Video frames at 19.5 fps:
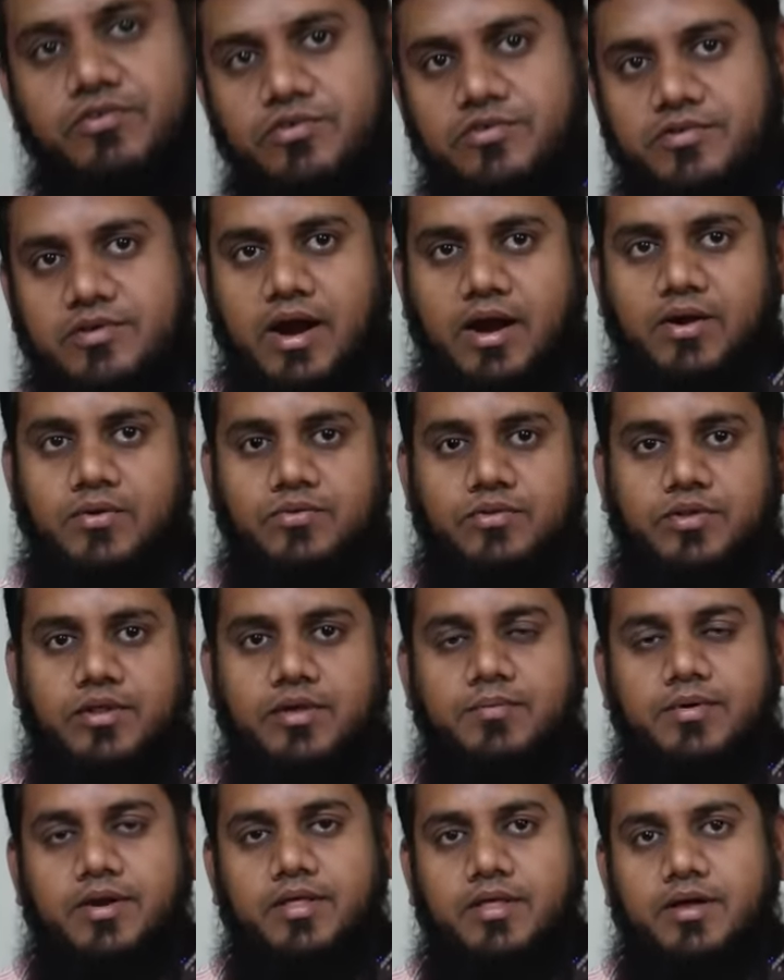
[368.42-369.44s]
నుంచి స్టార్ట్
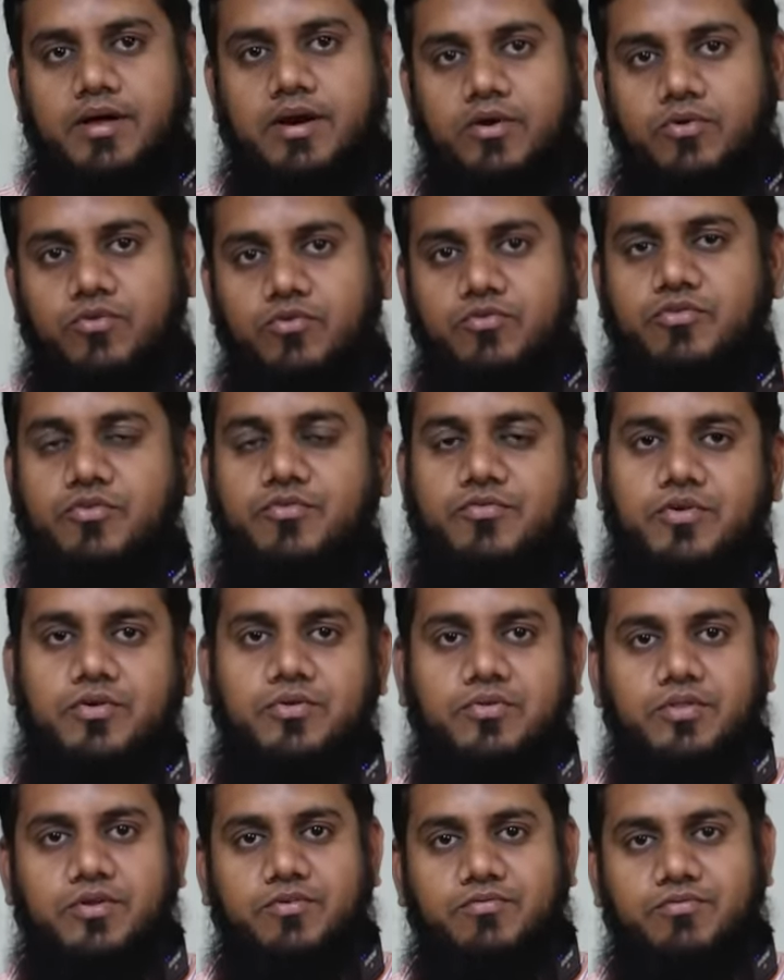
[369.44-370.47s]
ఉంది మన దగ్గర టూ ఫిఫ్టీ
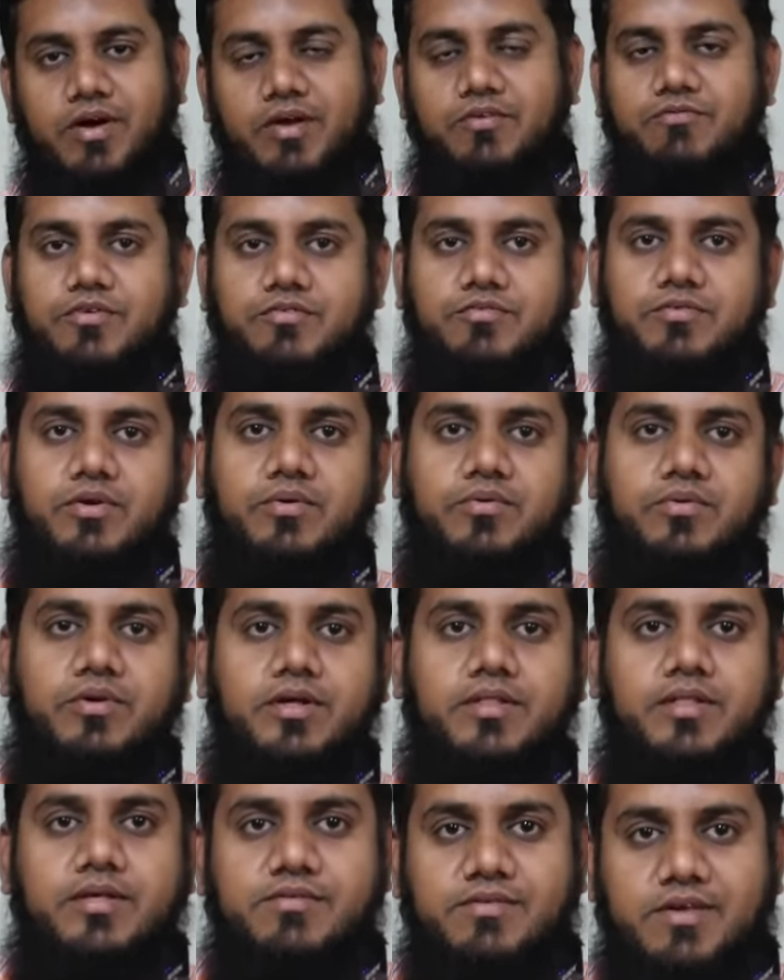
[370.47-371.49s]
ఉంది ఫైవ్ ఫిఫ్టీ
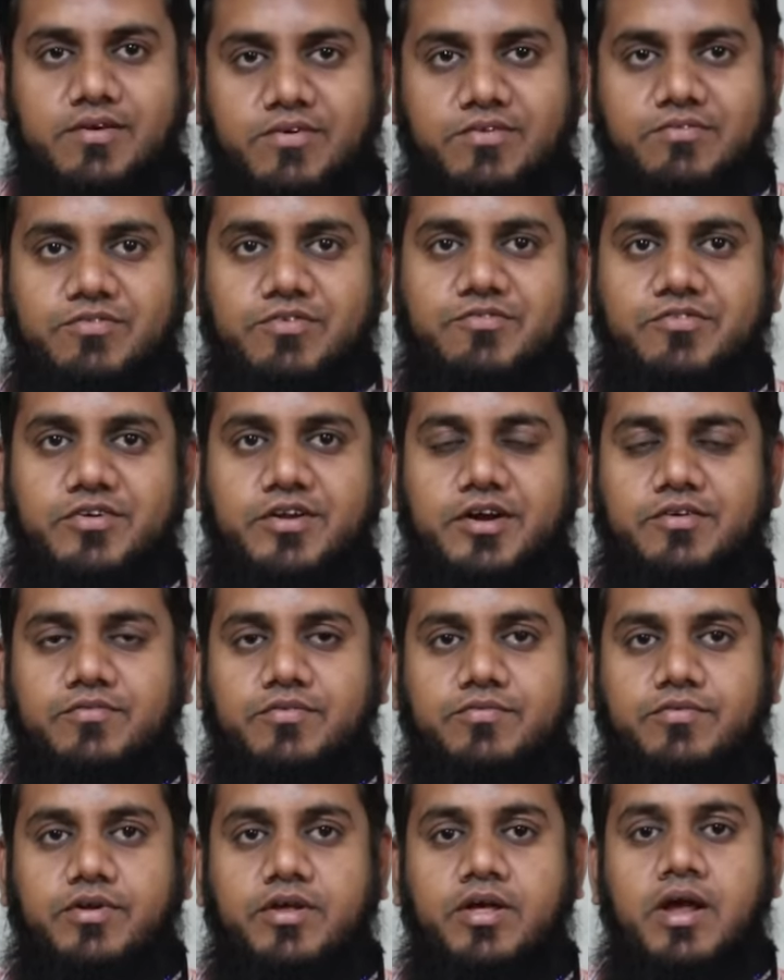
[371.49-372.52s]
ఉన్నది సెవెన్ ఫిఫ్టీ
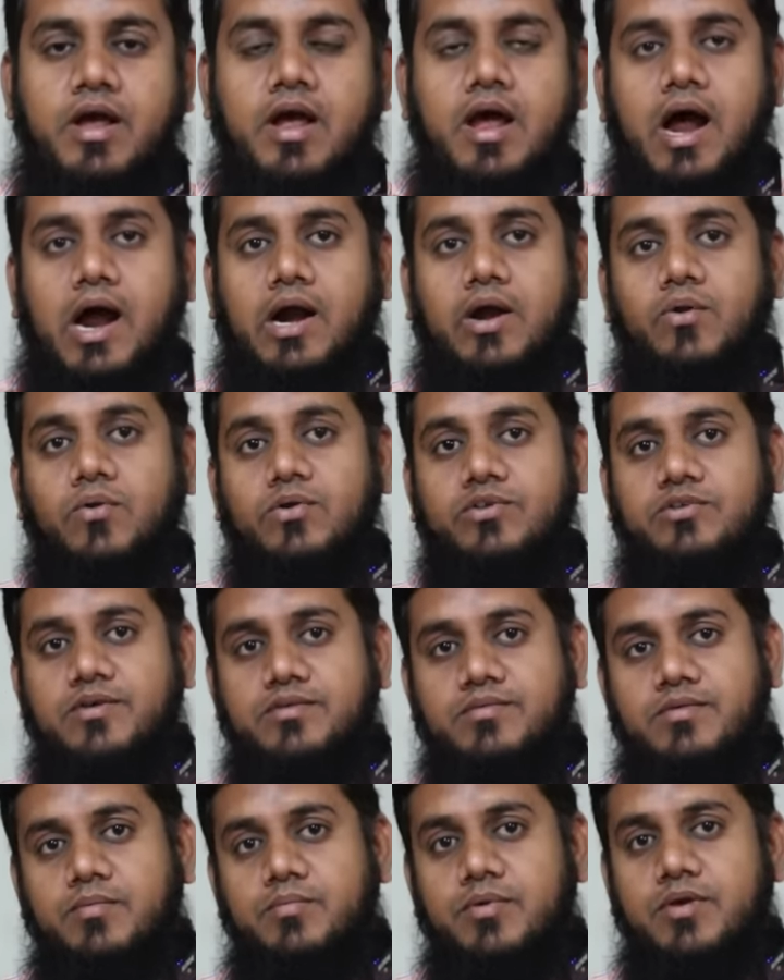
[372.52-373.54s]
ఎయిట్ ఫిఫ్టీ అట్లా
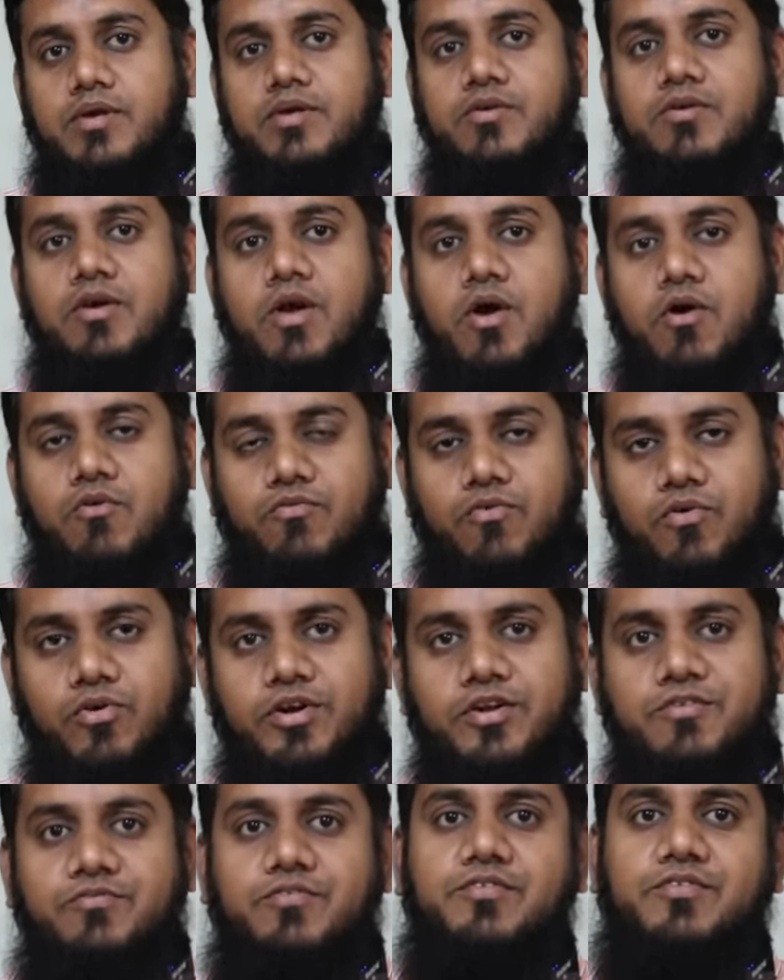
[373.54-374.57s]
వచ్చేస్తే మీకు
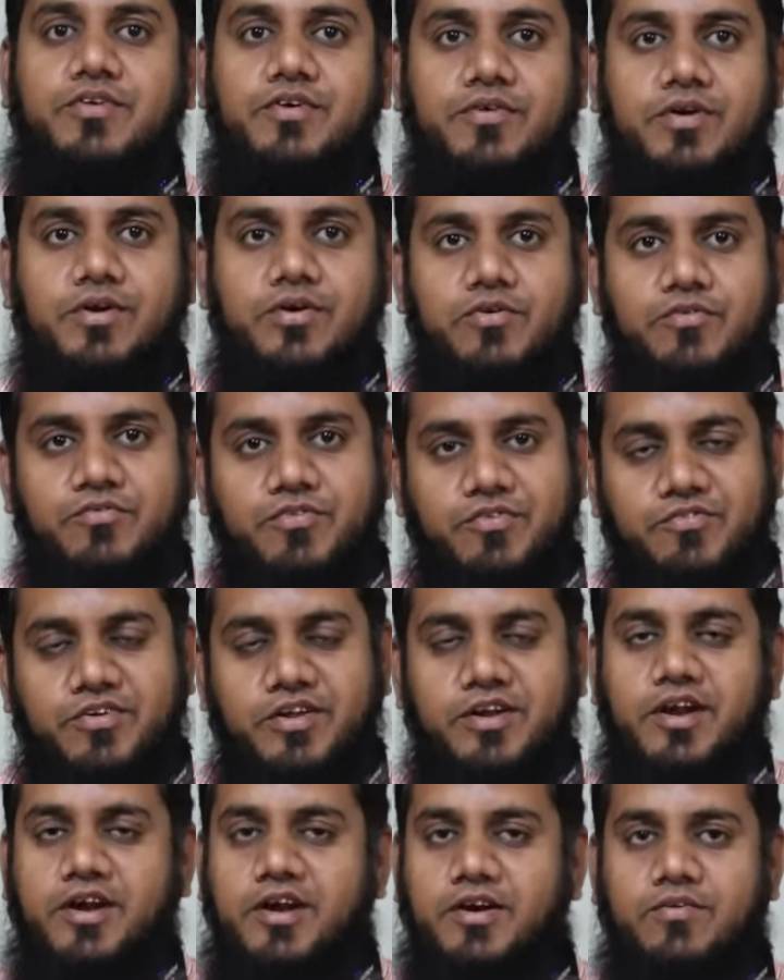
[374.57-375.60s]
ఫోర్టీన్ ఫిఫ్టీ వరకు
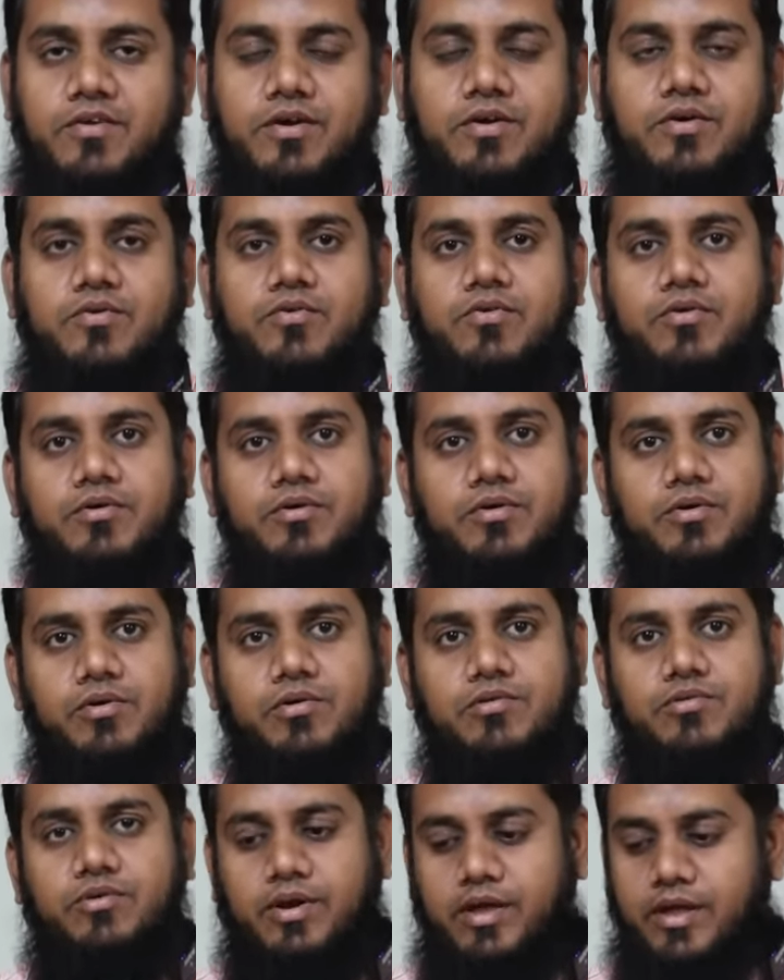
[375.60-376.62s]
ఫిఫ్టీన్ హండ్రెడ్ వరకు
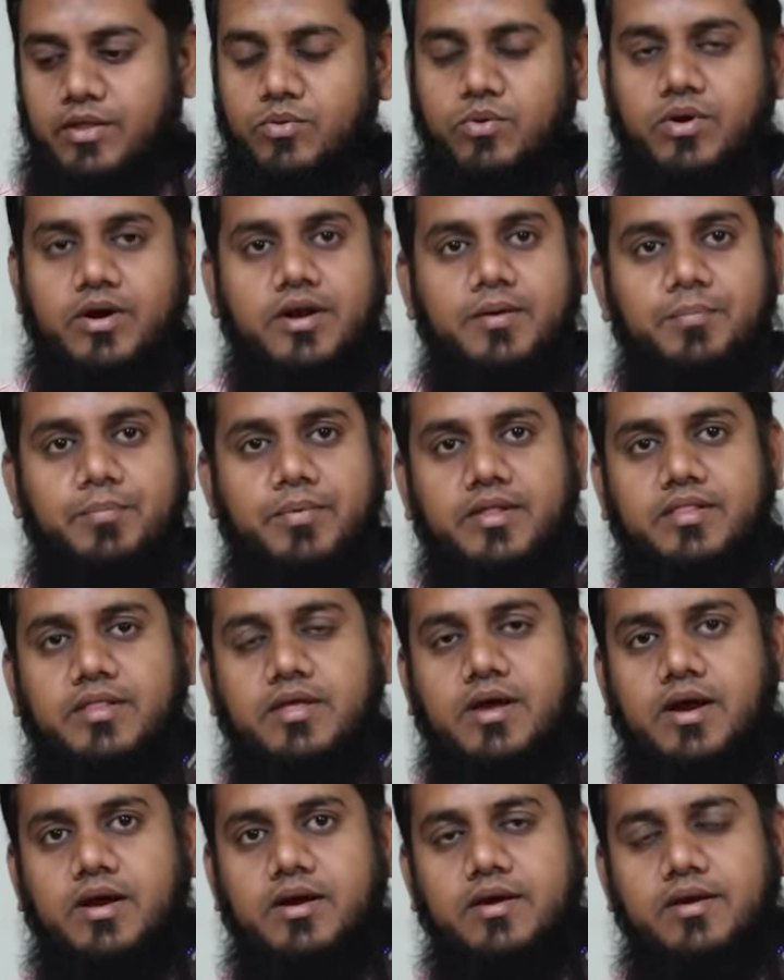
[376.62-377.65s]
రోల్స్ ఉన్నాయి ఎందుకంటే
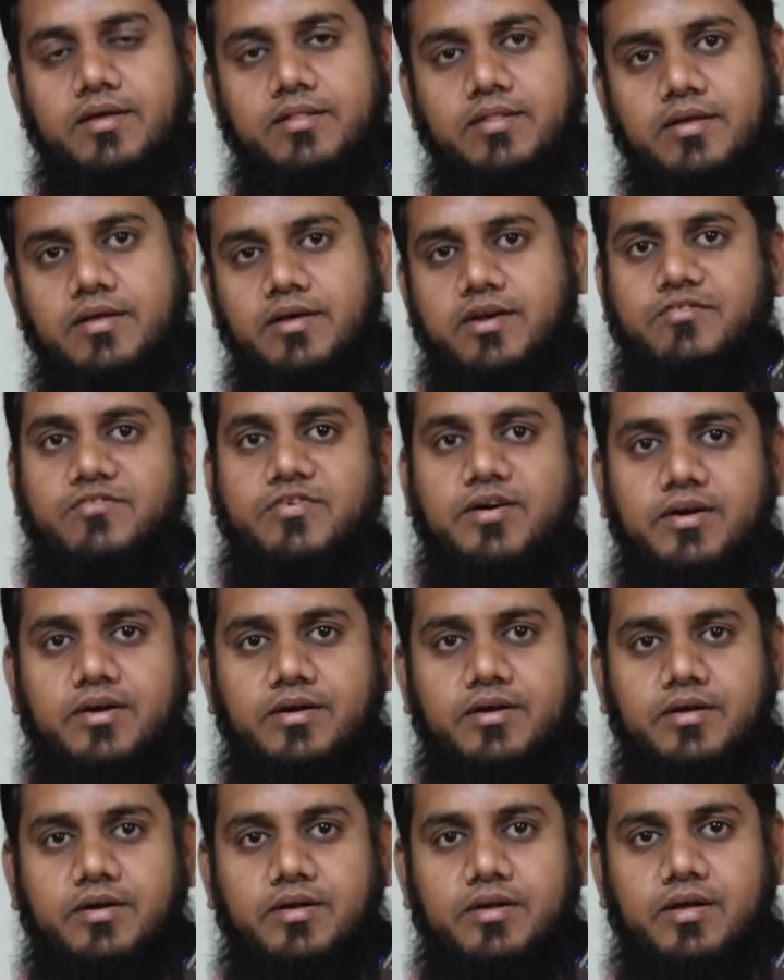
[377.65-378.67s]
ప్రతి కంట్రీది
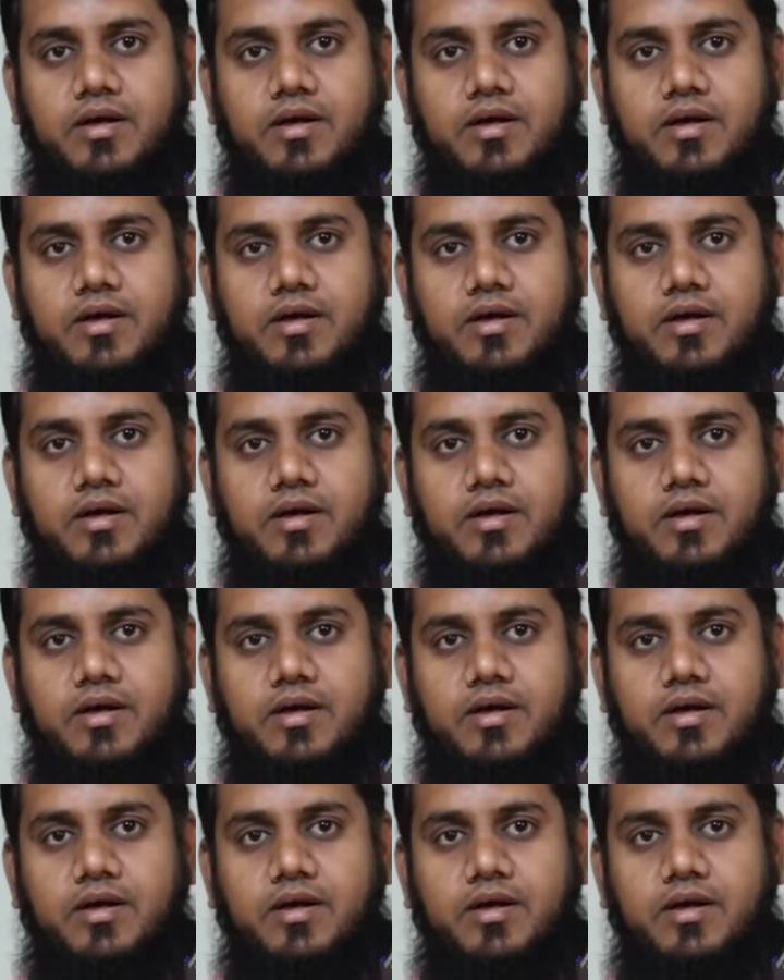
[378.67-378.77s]
డిఫరెంట్